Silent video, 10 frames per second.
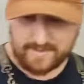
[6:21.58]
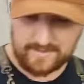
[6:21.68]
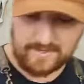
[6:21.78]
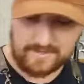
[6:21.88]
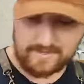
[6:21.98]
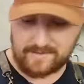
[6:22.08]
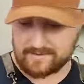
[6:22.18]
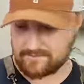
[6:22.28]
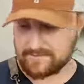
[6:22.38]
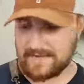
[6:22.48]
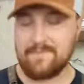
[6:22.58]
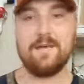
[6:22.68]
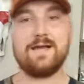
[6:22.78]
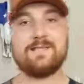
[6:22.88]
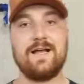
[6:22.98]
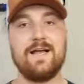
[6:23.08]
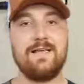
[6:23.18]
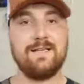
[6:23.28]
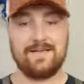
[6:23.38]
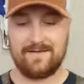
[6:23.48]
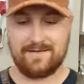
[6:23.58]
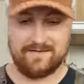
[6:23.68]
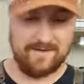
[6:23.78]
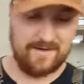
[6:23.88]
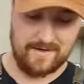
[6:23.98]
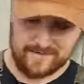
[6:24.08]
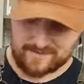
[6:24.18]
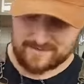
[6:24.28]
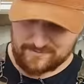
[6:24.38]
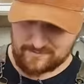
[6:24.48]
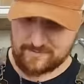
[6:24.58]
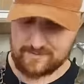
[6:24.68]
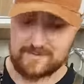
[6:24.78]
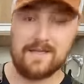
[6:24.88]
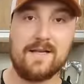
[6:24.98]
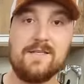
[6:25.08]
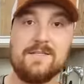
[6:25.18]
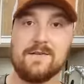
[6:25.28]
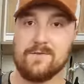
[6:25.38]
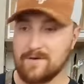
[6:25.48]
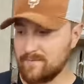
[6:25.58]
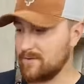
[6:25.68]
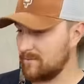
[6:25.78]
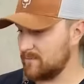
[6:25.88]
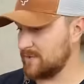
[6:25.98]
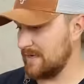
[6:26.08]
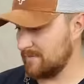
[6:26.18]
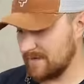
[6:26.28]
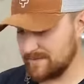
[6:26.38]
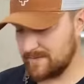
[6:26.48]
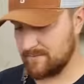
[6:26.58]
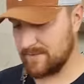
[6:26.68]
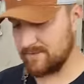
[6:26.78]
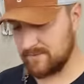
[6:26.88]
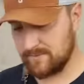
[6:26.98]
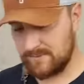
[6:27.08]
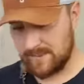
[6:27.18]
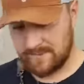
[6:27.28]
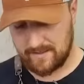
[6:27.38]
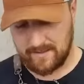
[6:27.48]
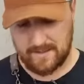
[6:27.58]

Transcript: Que tá aqui, não tá ali para assar ainda, né? Ela já deu uma esquentadinha agora, porque eu puxei a brasa ali embaixo da costela.